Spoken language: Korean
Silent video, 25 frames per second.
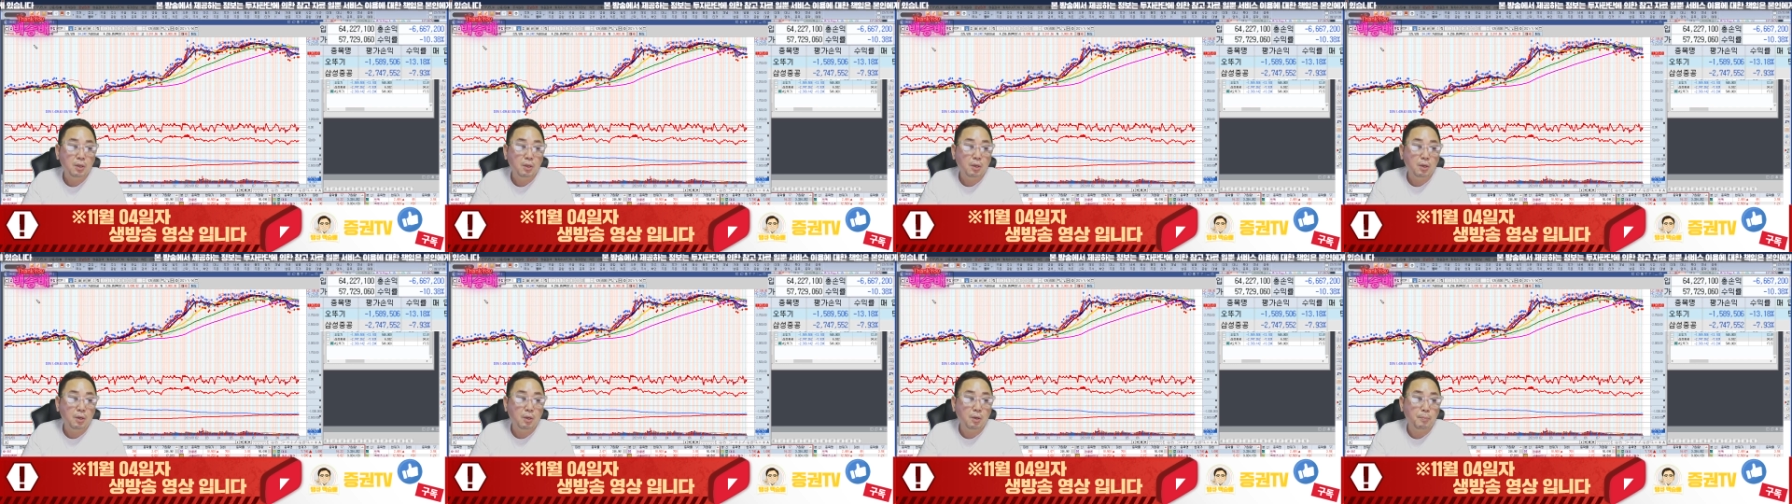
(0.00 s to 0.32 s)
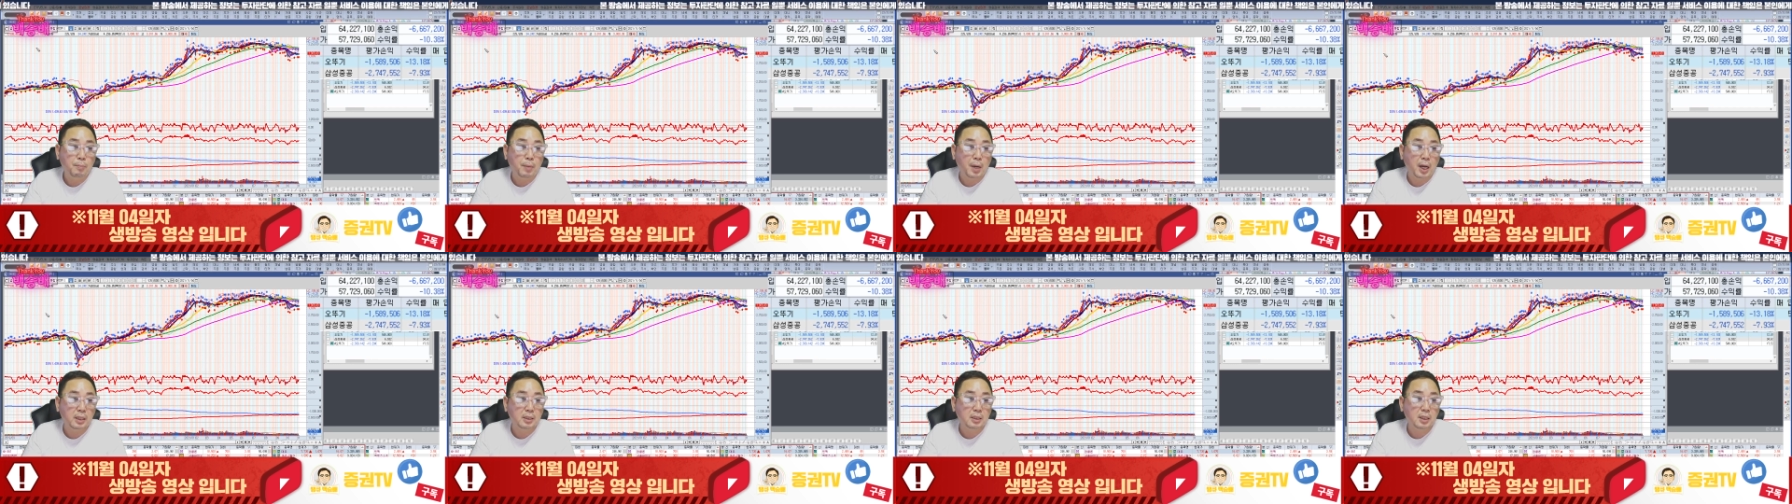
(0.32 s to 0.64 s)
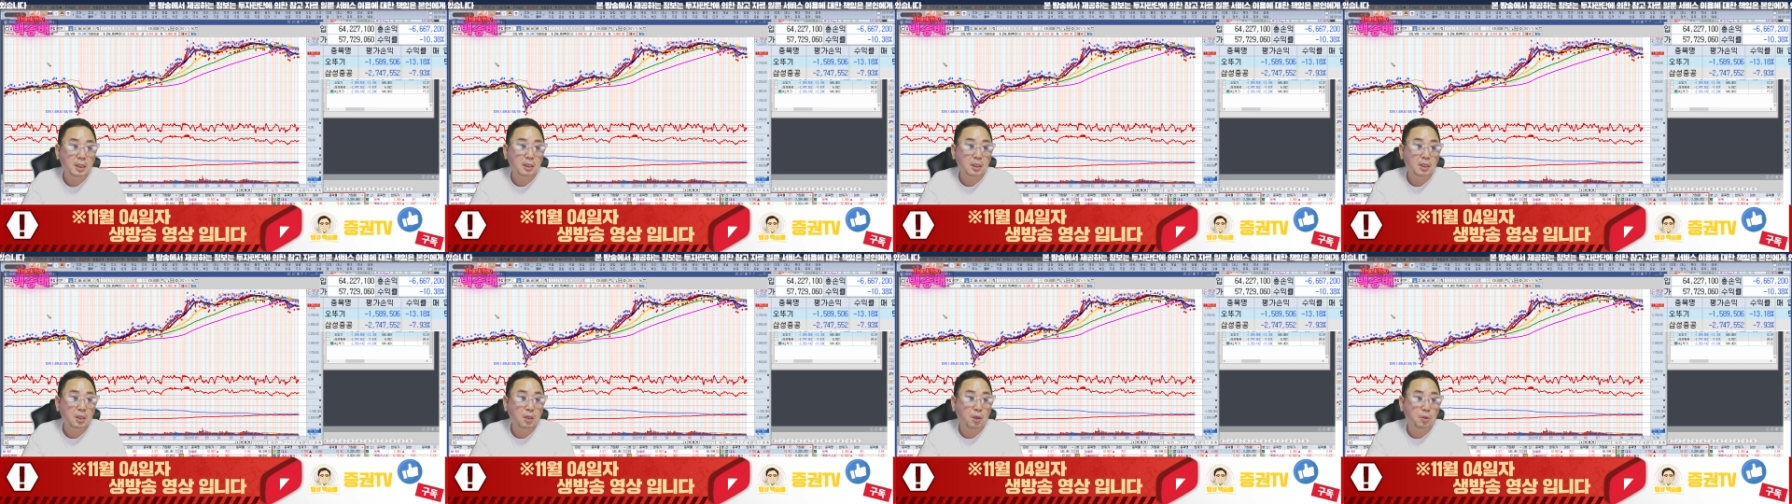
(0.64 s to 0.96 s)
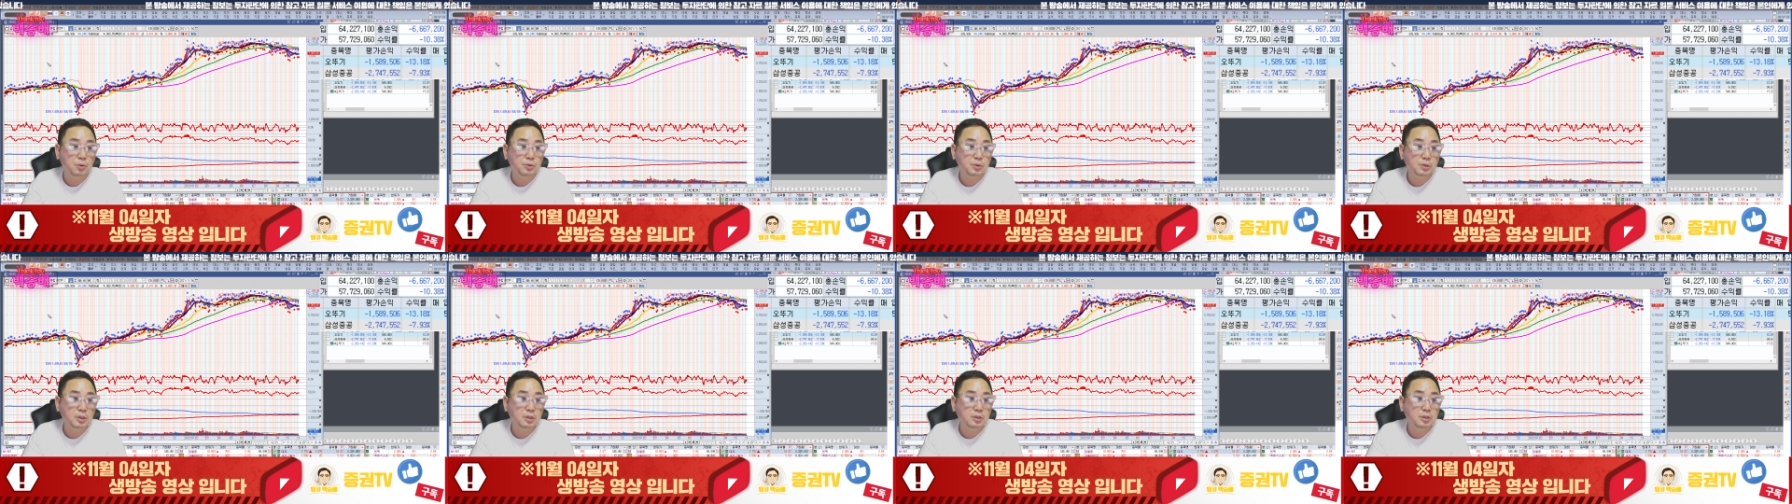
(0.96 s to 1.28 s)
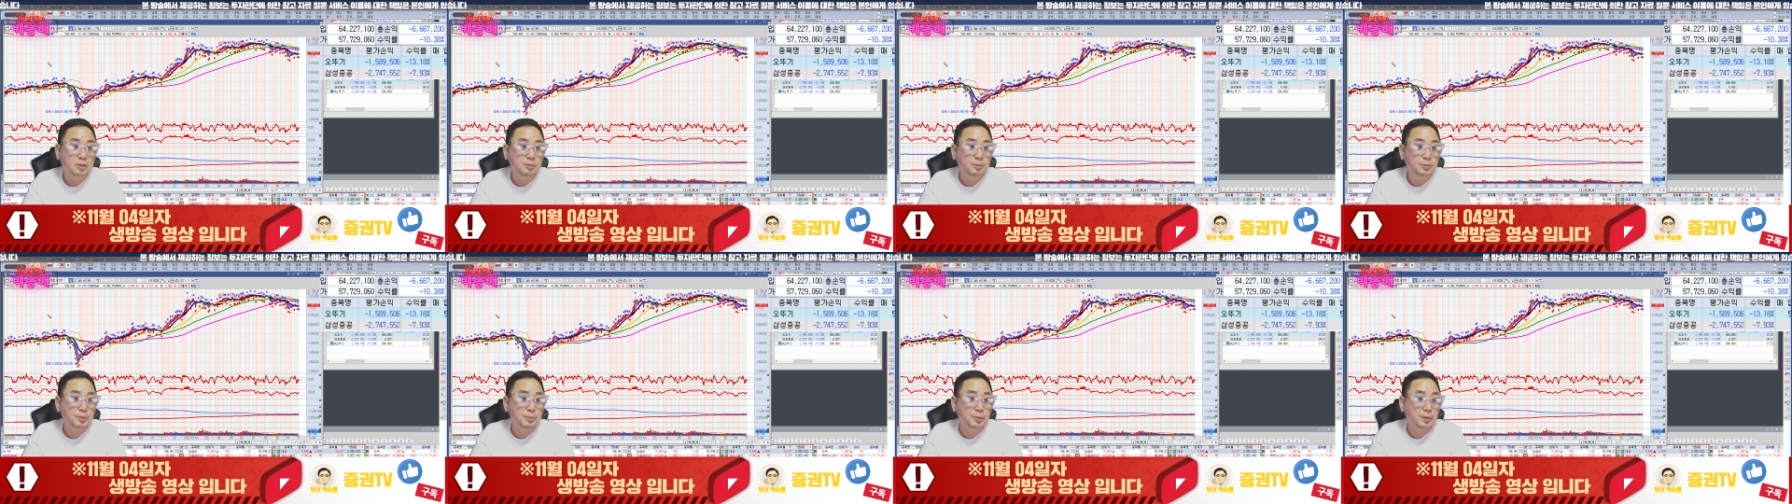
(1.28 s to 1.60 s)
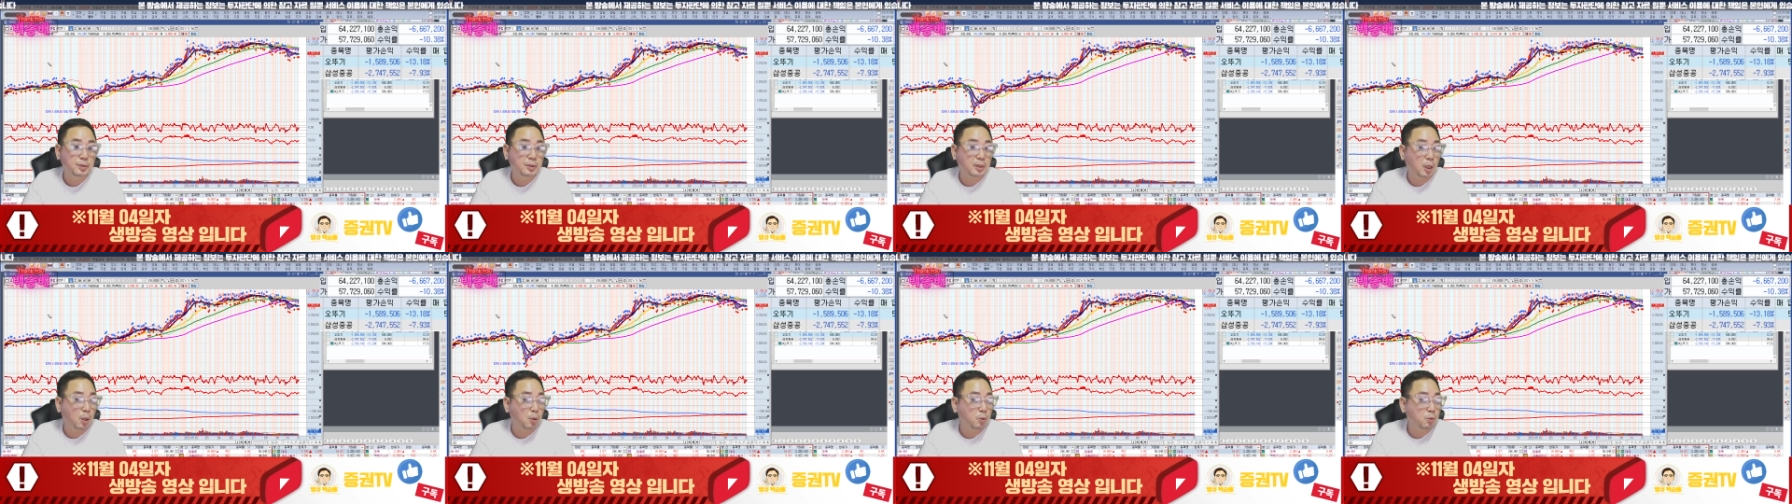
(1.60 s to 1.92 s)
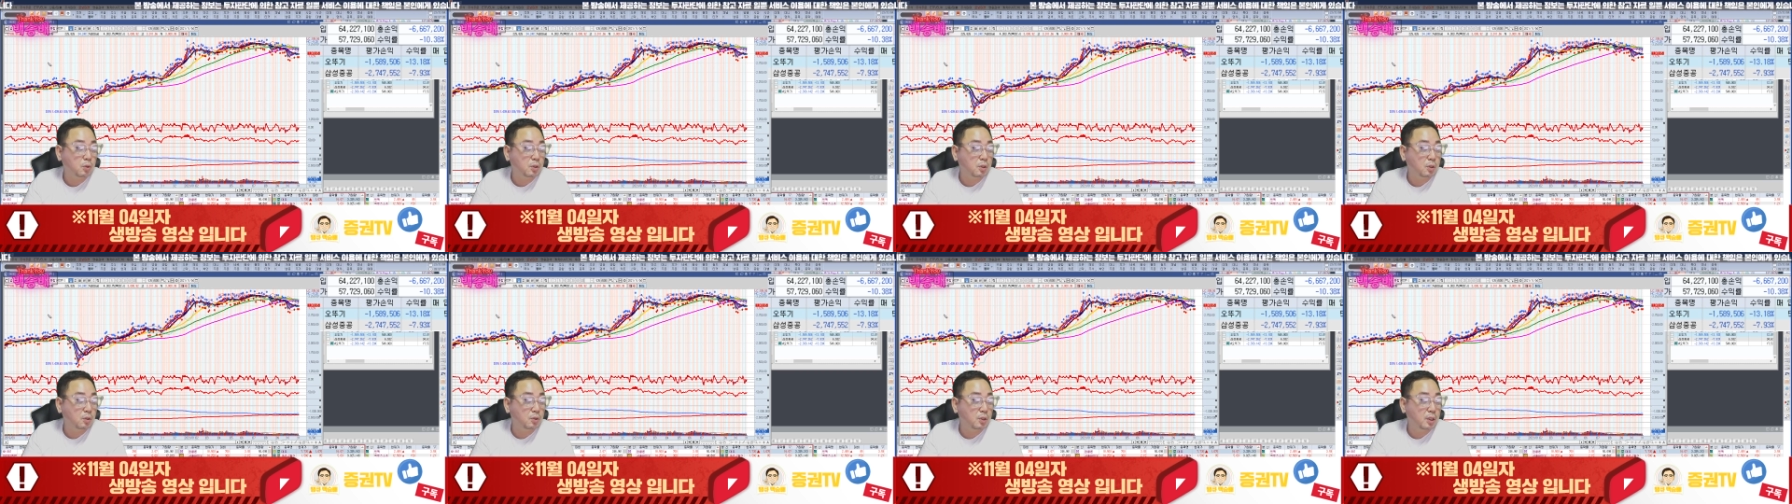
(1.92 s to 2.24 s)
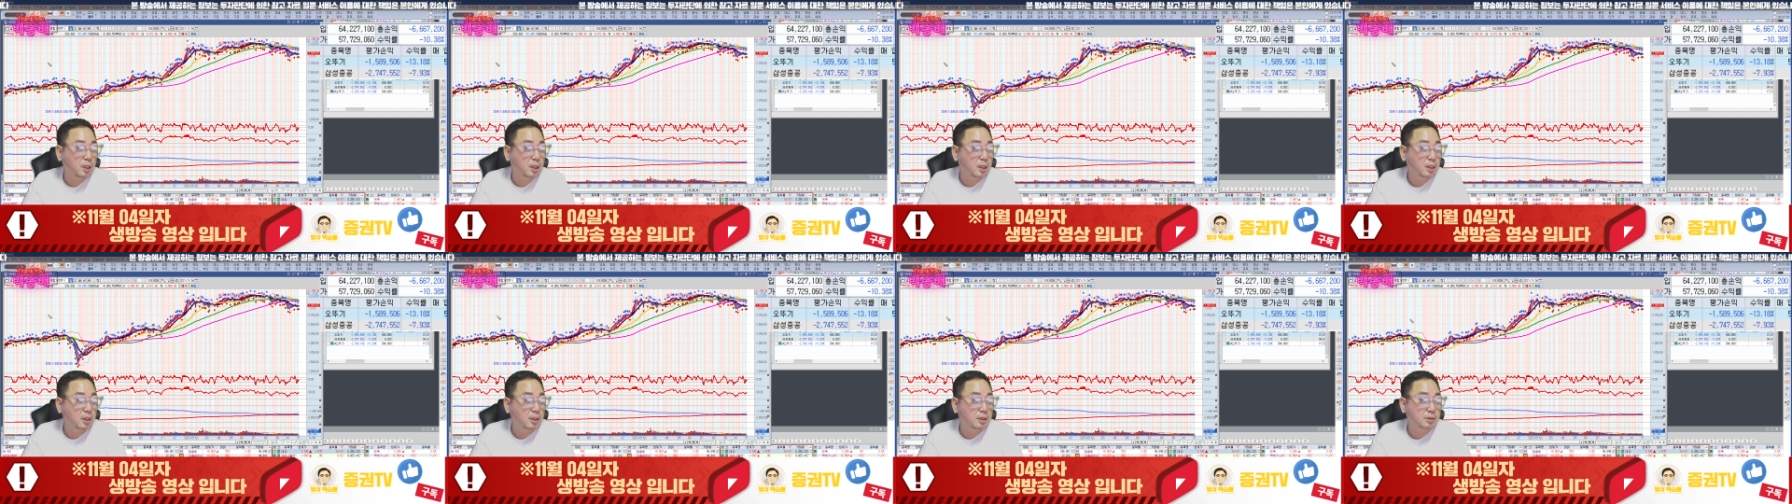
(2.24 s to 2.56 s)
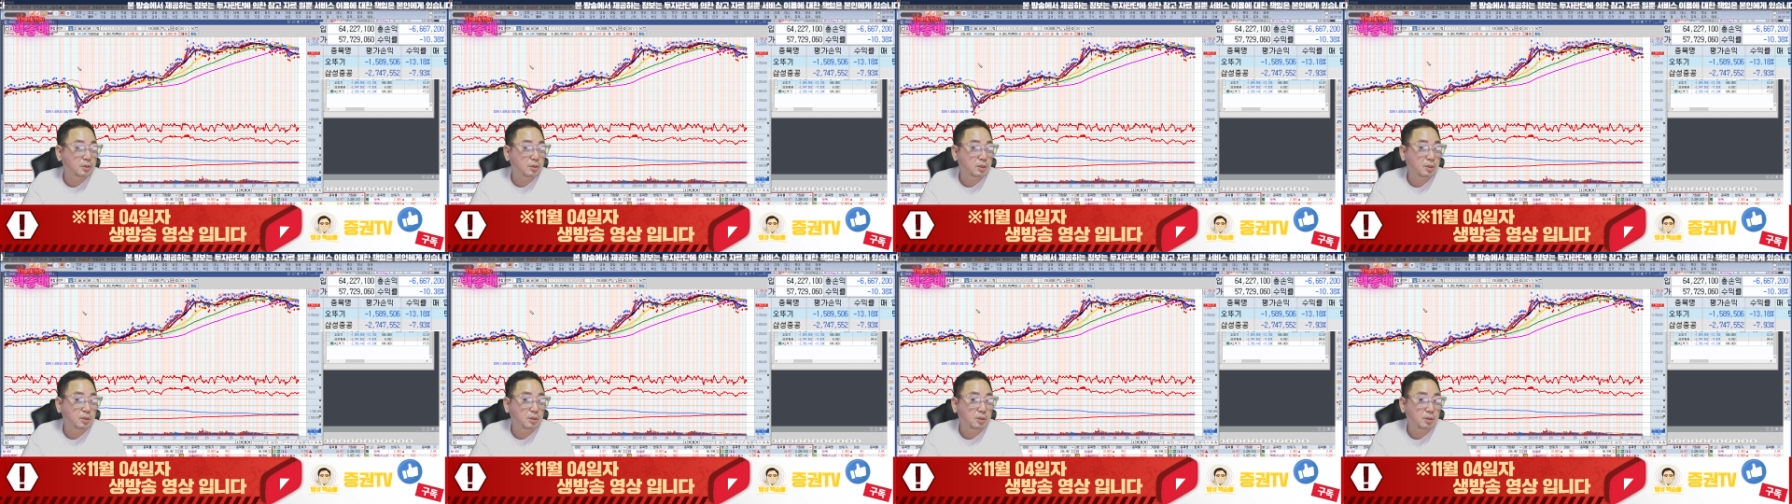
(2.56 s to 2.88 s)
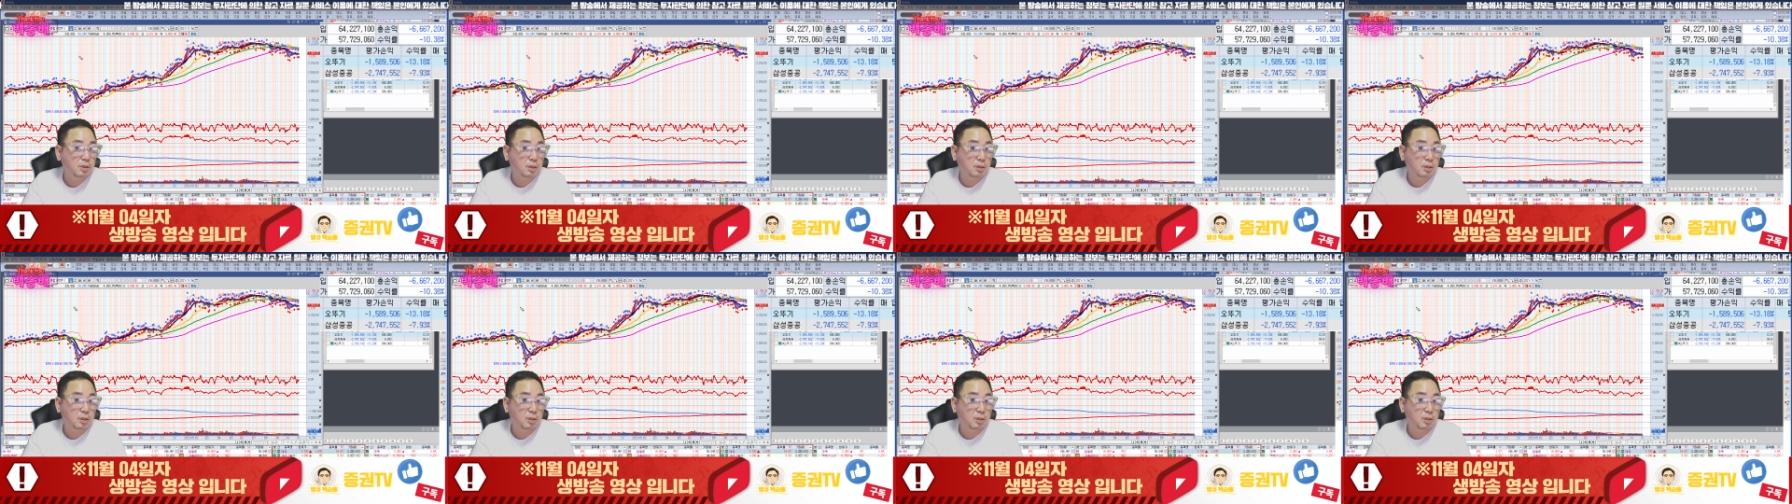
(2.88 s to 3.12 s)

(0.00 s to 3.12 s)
어, 바닥이 언제쯤이면 나올 거라고 얘기를 했어요.